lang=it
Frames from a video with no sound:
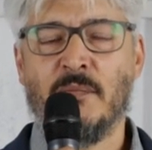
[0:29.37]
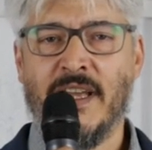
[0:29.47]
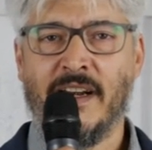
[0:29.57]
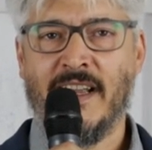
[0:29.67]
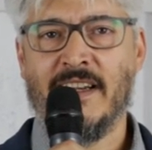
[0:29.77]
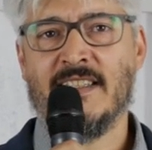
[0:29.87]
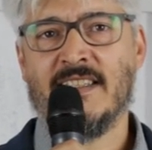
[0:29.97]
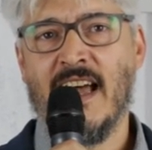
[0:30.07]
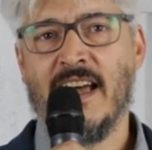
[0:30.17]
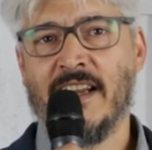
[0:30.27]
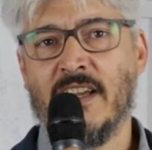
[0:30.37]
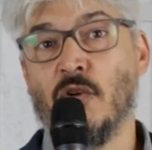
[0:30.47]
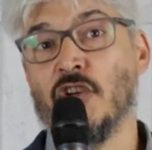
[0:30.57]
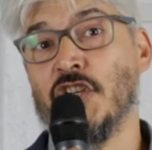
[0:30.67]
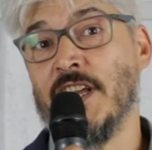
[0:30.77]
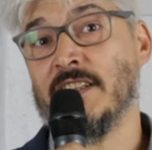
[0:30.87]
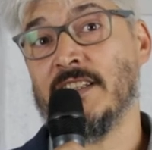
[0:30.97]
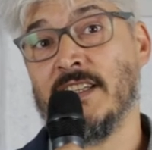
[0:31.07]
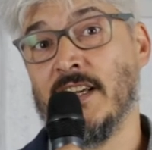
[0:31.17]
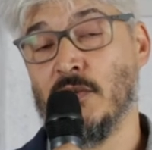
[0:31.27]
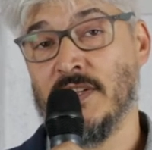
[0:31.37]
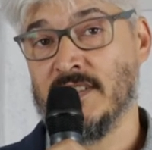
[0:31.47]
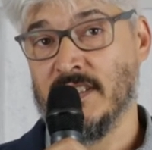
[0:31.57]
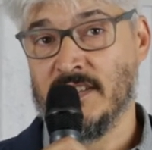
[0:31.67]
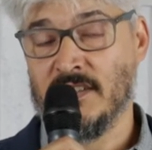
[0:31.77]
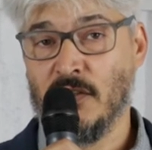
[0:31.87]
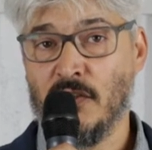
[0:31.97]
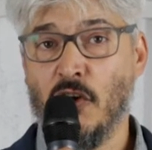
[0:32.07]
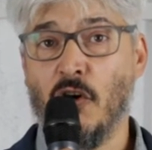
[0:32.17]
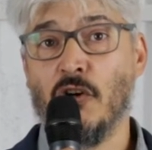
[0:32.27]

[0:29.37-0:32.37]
per realizzare oggetti che non esistono o